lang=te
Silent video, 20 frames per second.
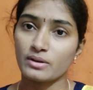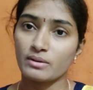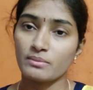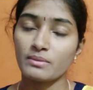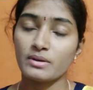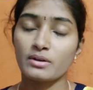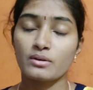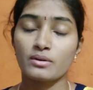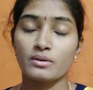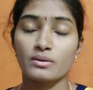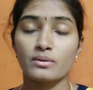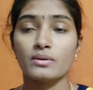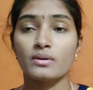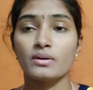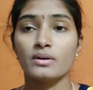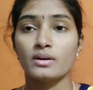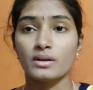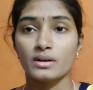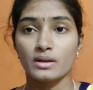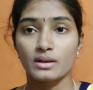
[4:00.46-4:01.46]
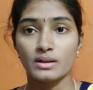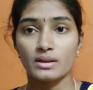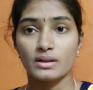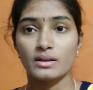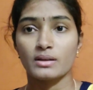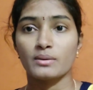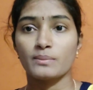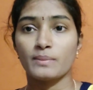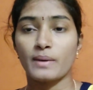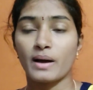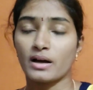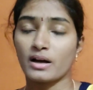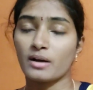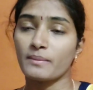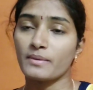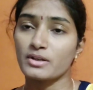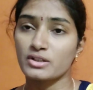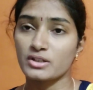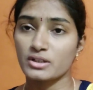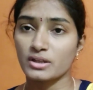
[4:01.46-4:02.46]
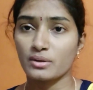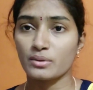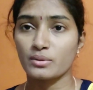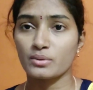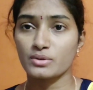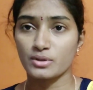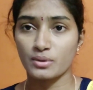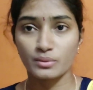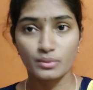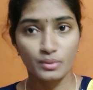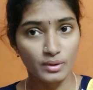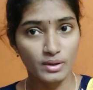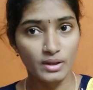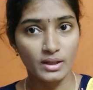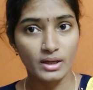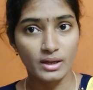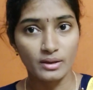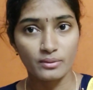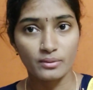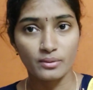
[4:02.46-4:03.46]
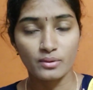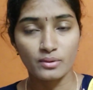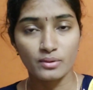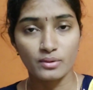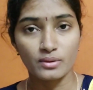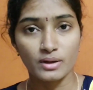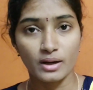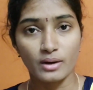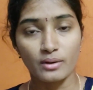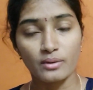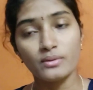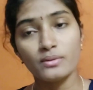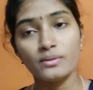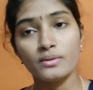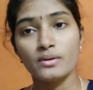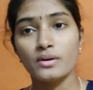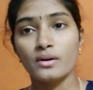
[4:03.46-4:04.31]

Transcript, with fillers: కూడా మీకు ఇది బాగా మంచిగా యూజ్ అవుతుంది అనుకుంటున్నాను